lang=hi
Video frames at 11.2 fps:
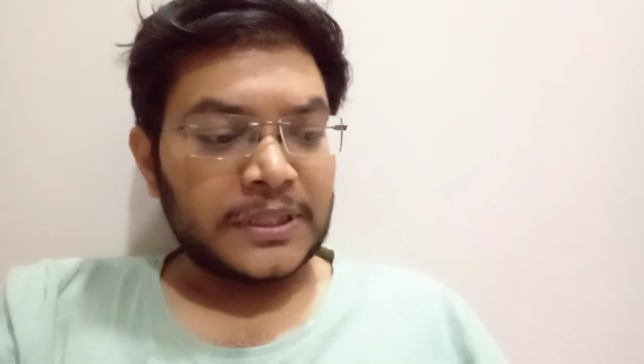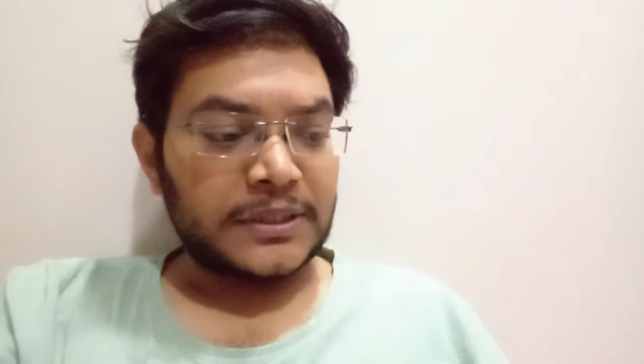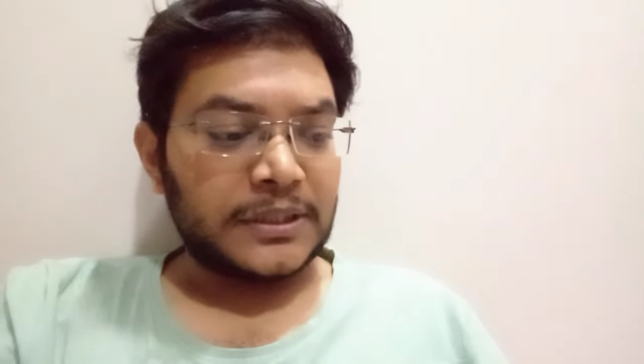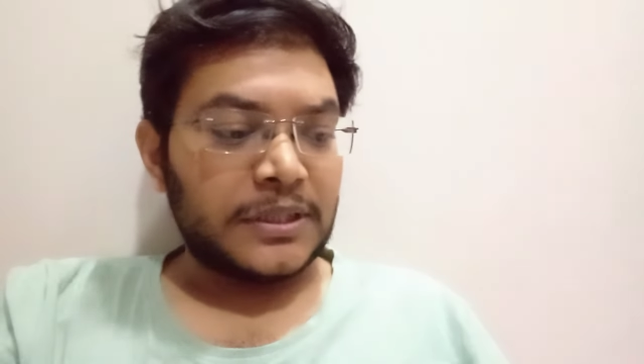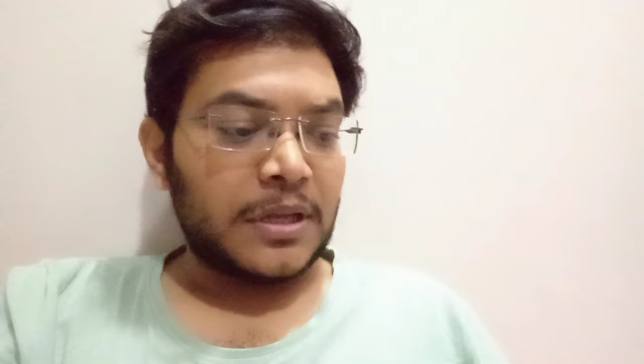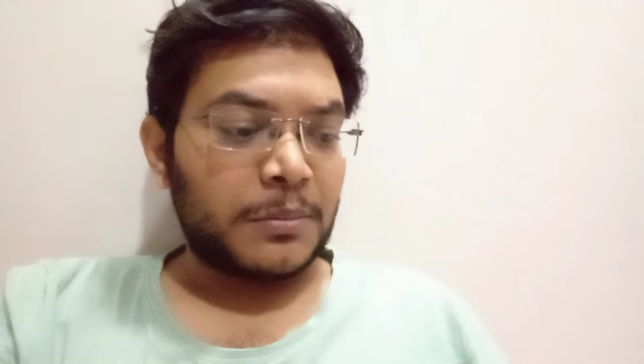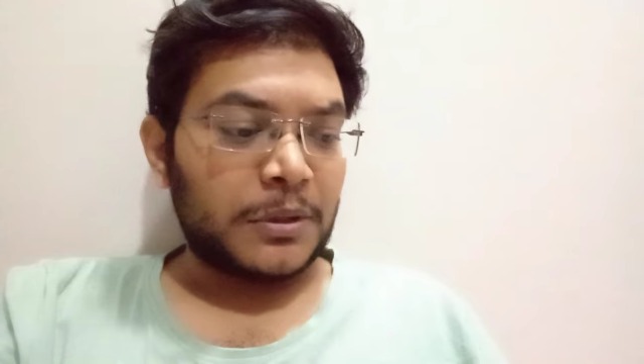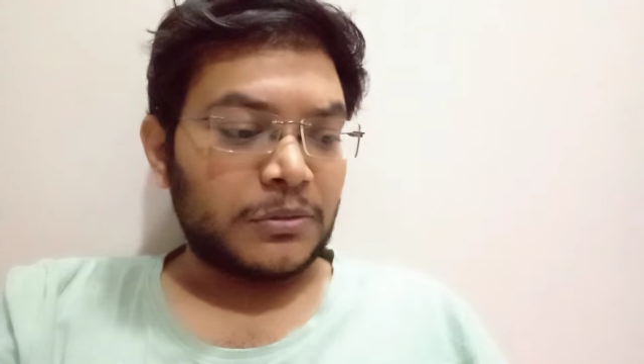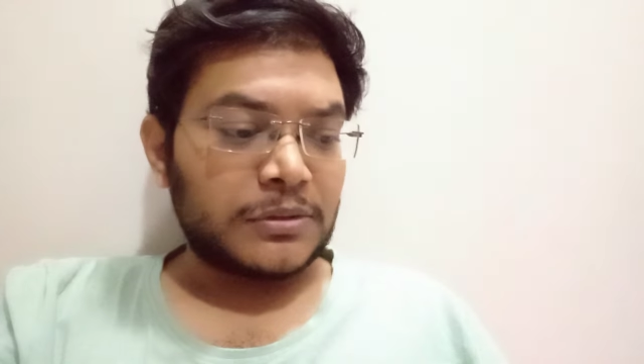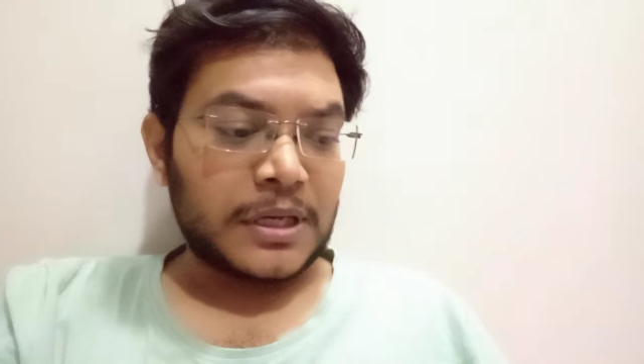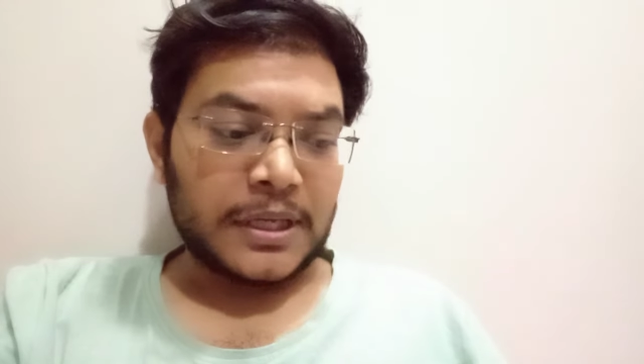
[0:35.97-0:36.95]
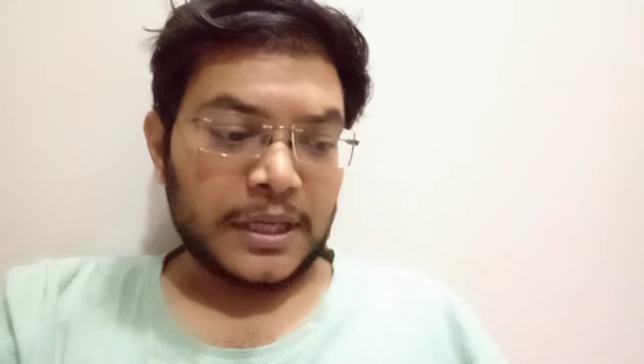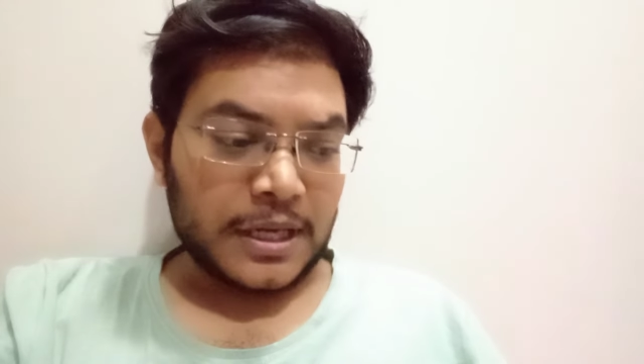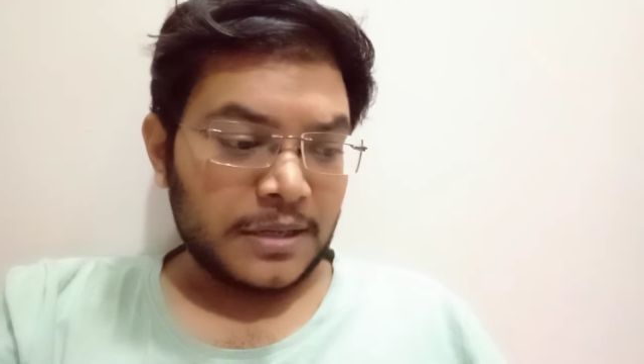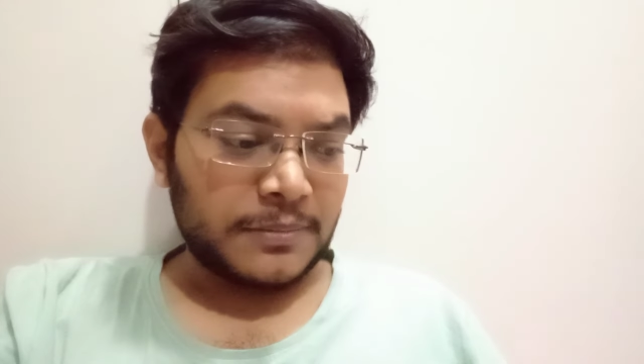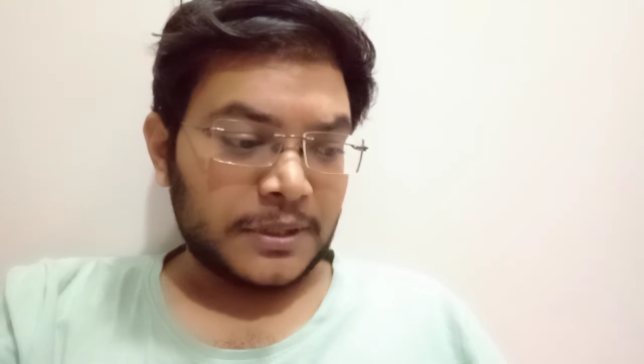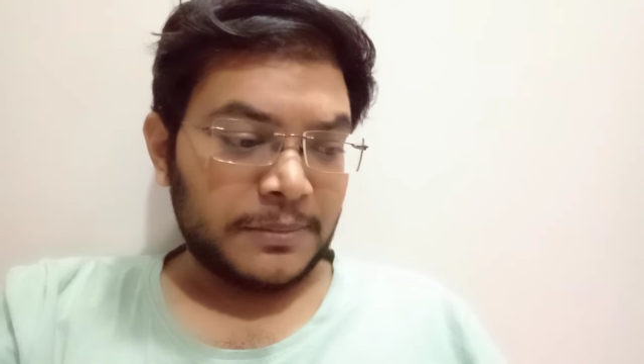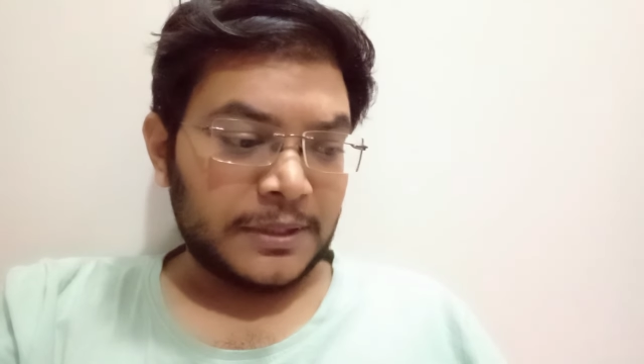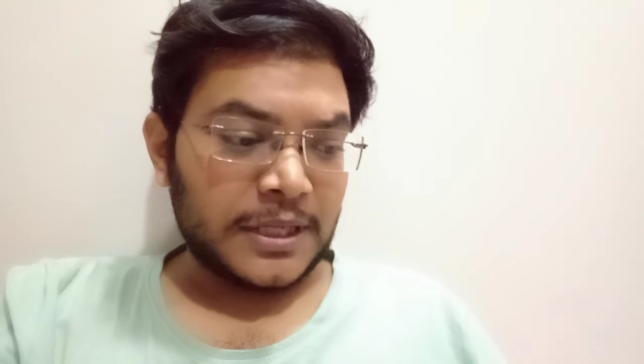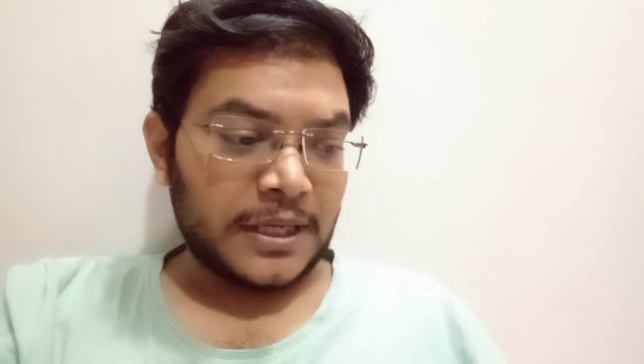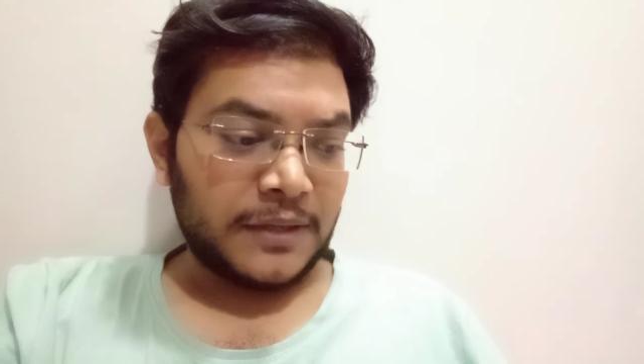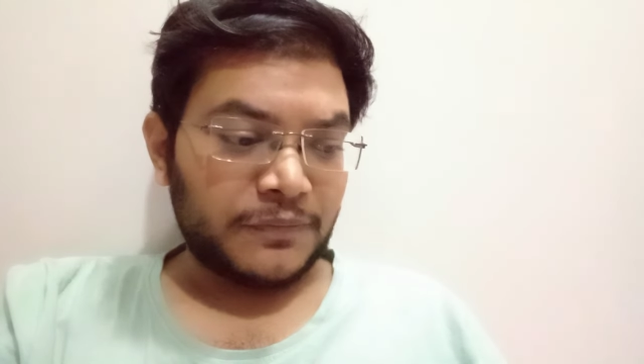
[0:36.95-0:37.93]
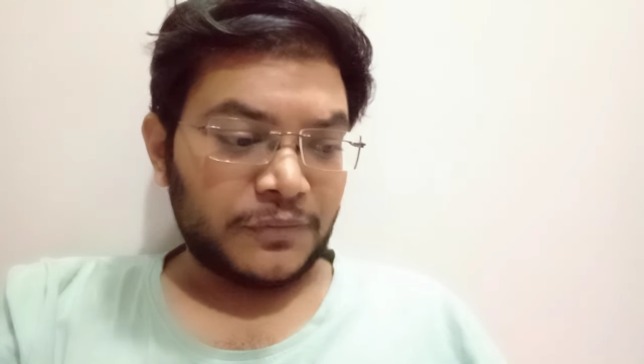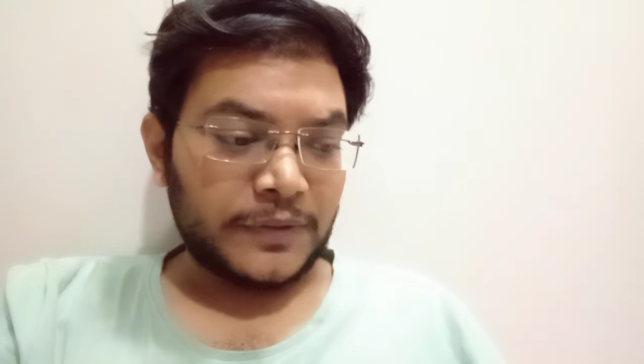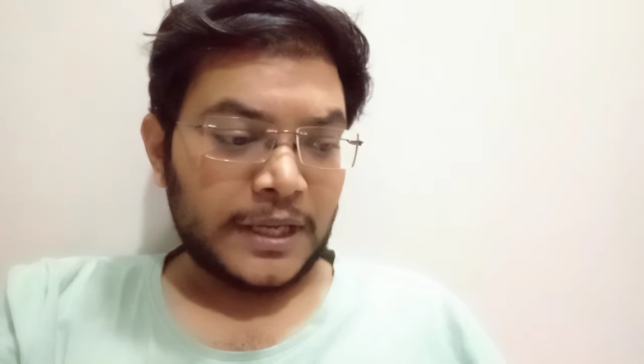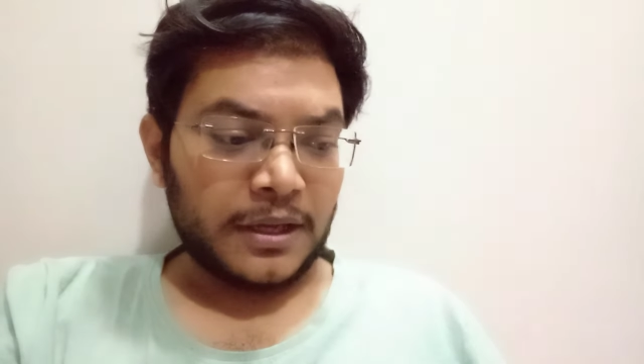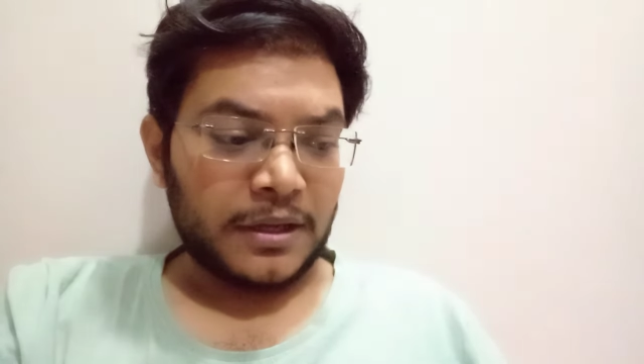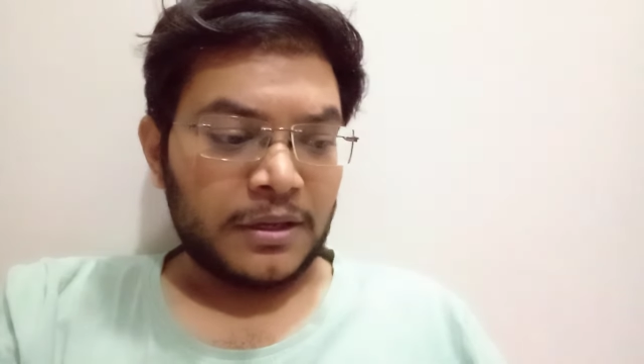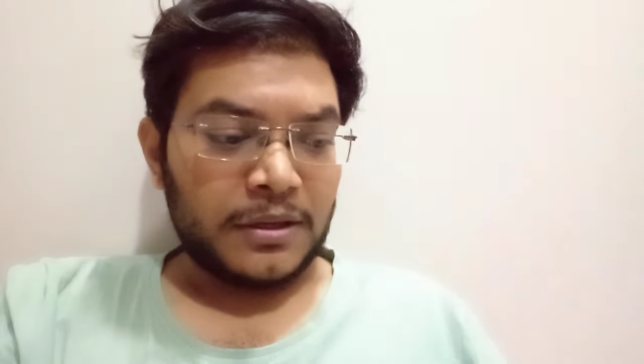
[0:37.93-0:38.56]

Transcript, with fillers: सिद्धार्थ मल्होत्रा के काम की भी तारीफ हुई है